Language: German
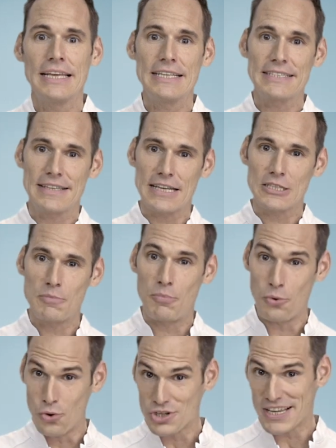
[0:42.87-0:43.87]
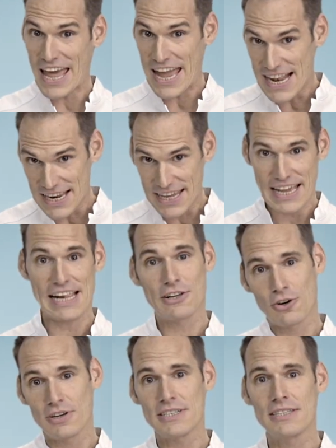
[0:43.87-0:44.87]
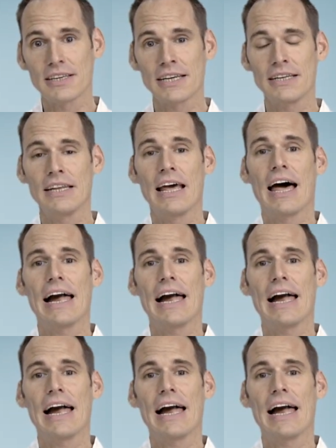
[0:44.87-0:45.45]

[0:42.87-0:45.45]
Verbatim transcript: ist das böse LDL-Cholesterin